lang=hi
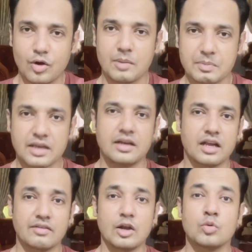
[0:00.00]
और अपने
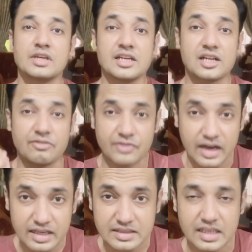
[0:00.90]
घर वालों की
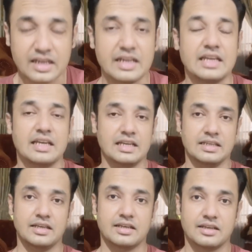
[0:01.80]
कफालत करने के
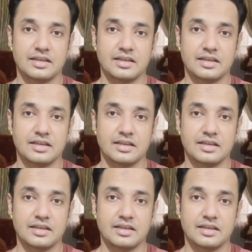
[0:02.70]
लिए